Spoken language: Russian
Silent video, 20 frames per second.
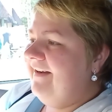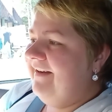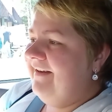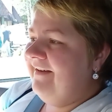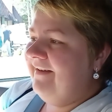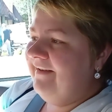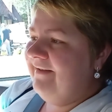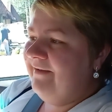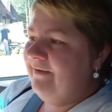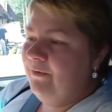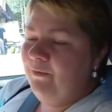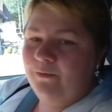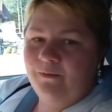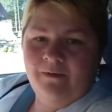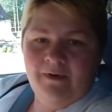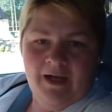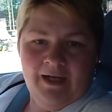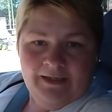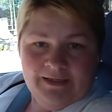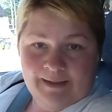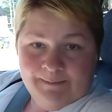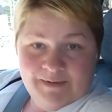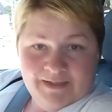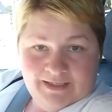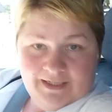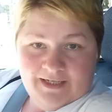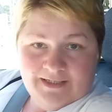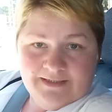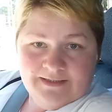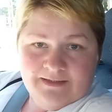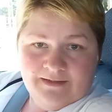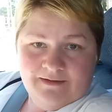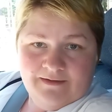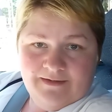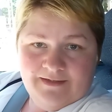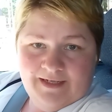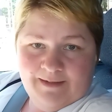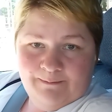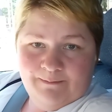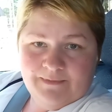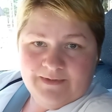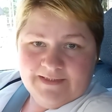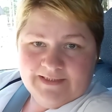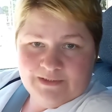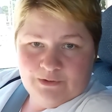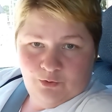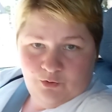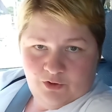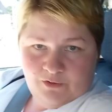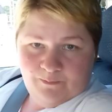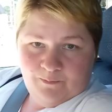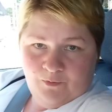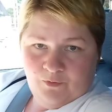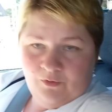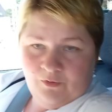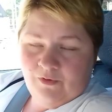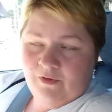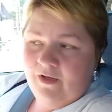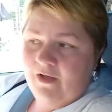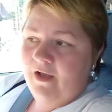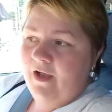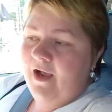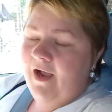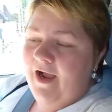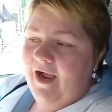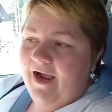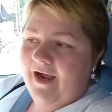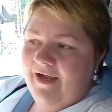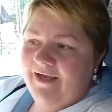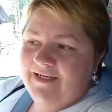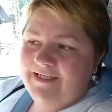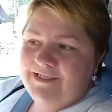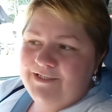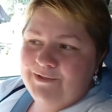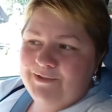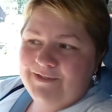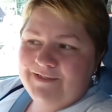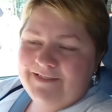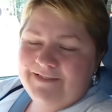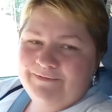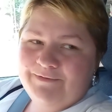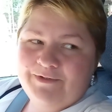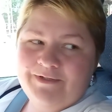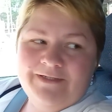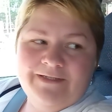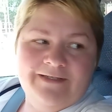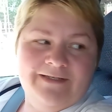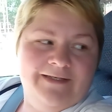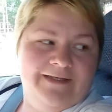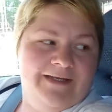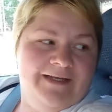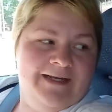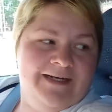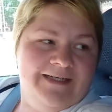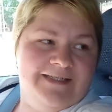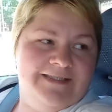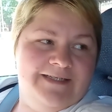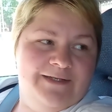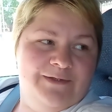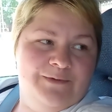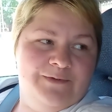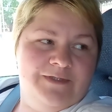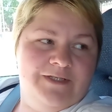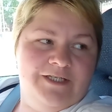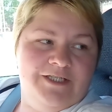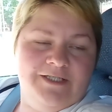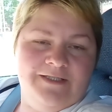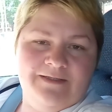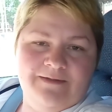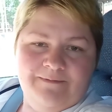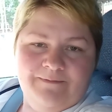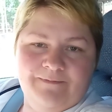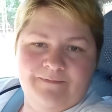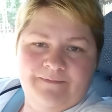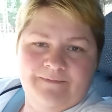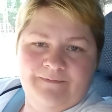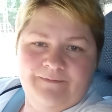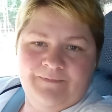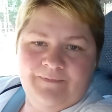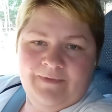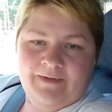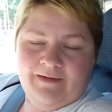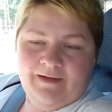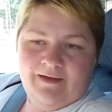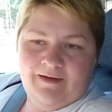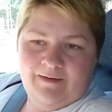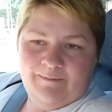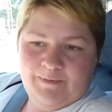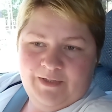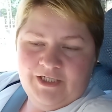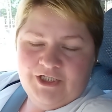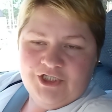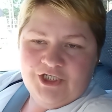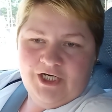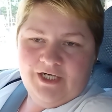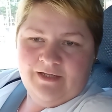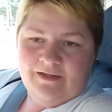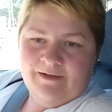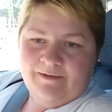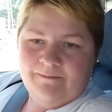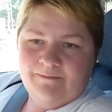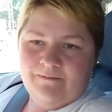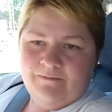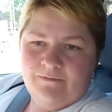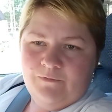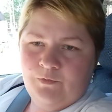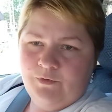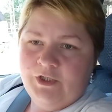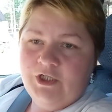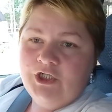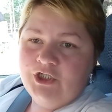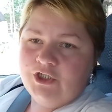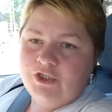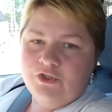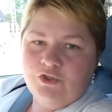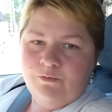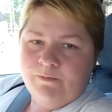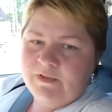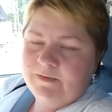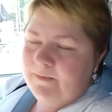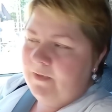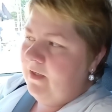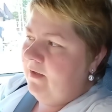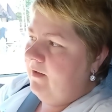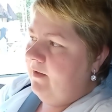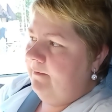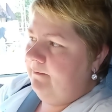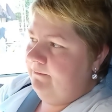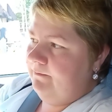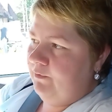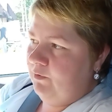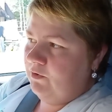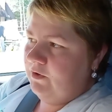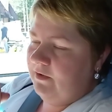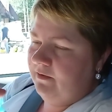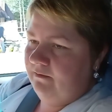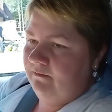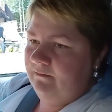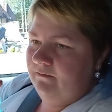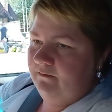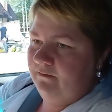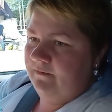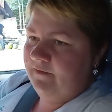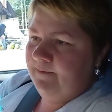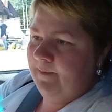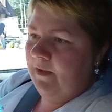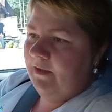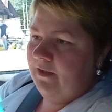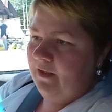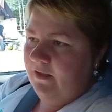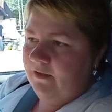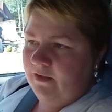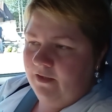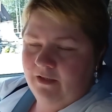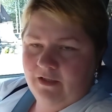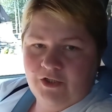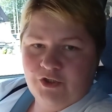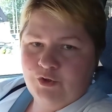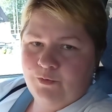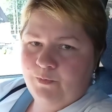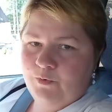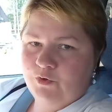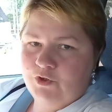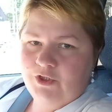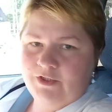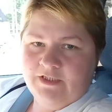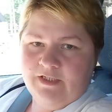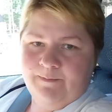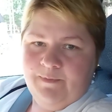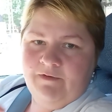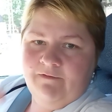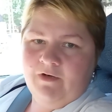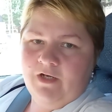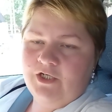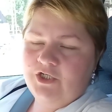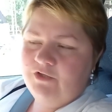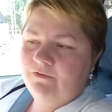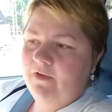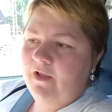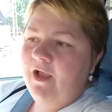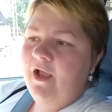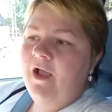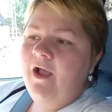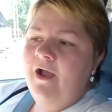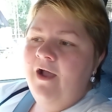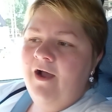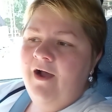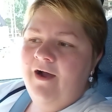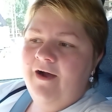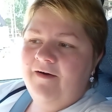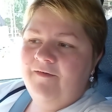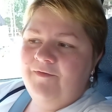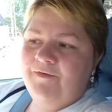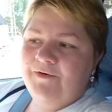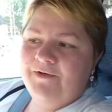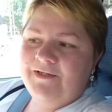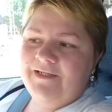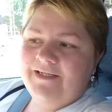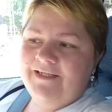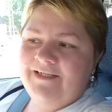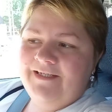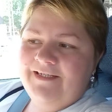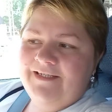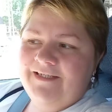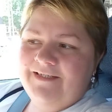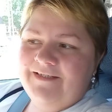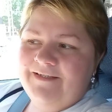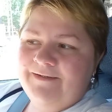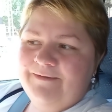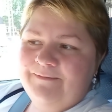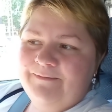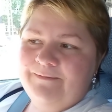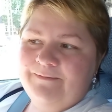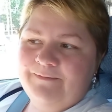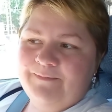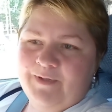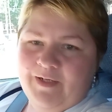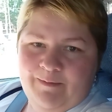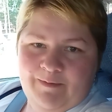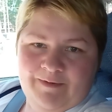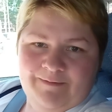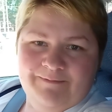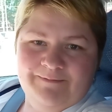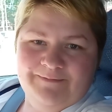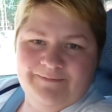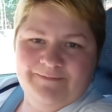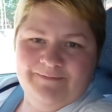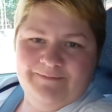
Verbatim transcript: Э, ну, а там не грязно, там стерт пол. А еще сегодня Арсению, значит, омлет жарила, ну, яичницу без молока, просто сболтала, так хорошо получилось, я переворачивала. Вот, и это, прямо